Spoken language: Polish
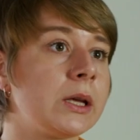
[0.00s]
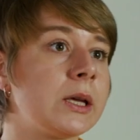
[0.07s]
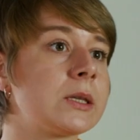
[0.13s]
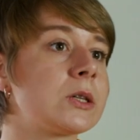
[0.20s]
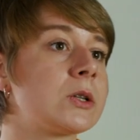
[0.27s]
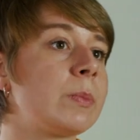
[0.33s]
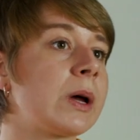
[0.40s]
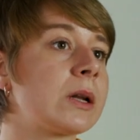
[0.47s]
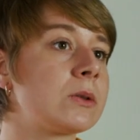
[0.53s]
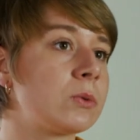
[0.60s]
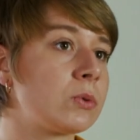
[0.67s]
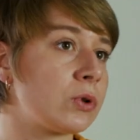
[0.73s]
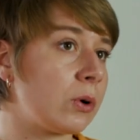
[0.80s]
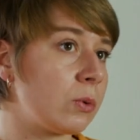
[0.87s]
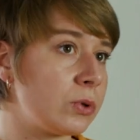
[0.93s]
Jest też bardzo
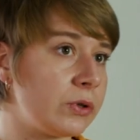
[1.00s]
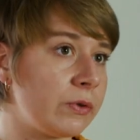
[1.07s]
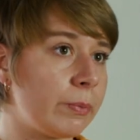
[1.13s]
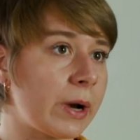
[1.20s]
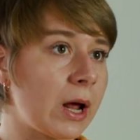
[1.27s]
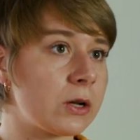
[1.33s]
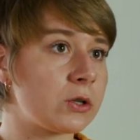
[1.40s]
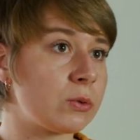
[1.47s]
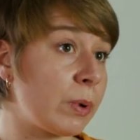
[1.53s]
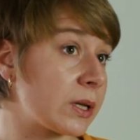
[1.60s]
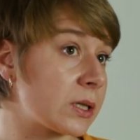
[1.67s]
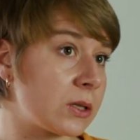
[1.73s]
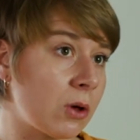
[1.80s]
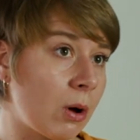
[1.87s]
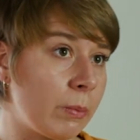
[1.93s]
dużo ludzi w branży
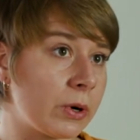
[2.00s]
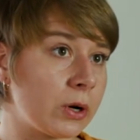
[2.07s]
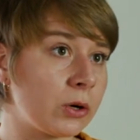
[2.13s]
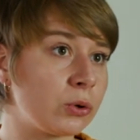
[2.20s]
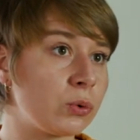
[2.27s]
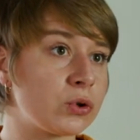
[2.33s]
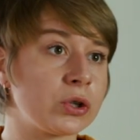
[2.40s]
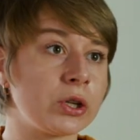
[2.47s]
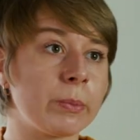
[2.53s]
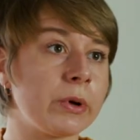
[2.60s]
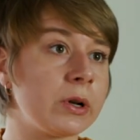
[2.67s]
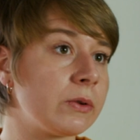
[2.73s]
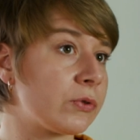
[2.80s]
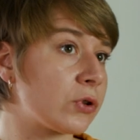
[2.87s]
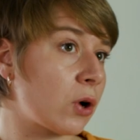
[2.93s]
bardzo dobrych, którzy nie
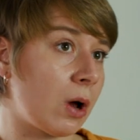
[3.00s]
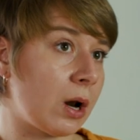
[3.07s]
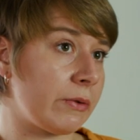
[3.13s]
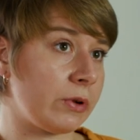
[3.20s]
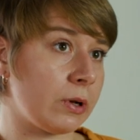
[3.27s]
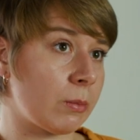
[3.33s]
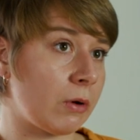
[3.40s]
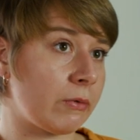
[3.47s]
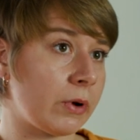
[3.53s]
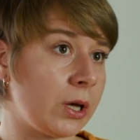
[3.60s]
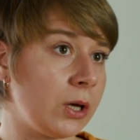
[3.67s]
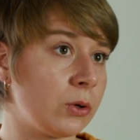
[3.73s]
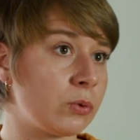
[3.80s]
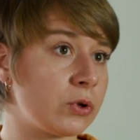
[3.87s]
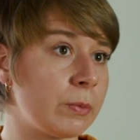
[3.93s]
byli w szkole
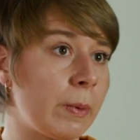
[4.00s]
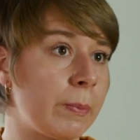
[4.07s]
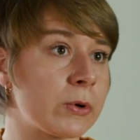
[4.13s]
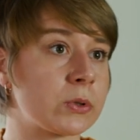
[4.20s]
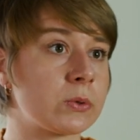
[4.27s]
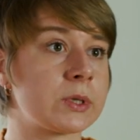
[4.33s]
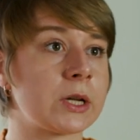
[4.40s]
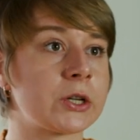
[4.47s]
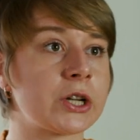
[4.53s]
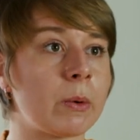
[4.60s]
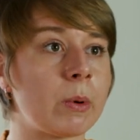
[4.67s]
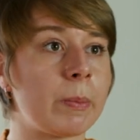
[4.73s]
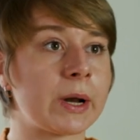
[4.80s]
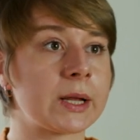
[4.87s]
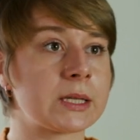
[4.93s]
filmowej i którzy po prostu
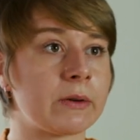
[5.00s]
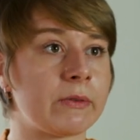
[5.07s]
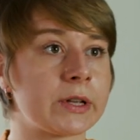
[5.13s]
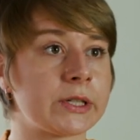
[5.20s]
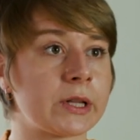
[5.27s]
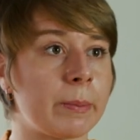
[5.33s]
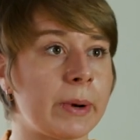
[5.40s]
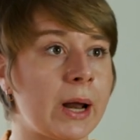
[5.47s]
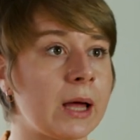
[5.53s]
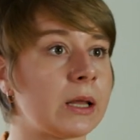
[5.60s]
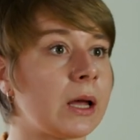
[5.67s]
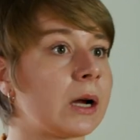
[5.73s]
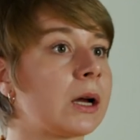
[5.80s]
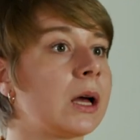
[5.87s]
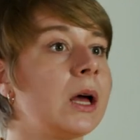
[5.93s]
zaczęły pracować na
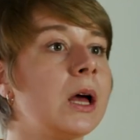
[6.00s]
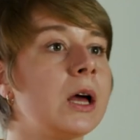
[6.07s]
planach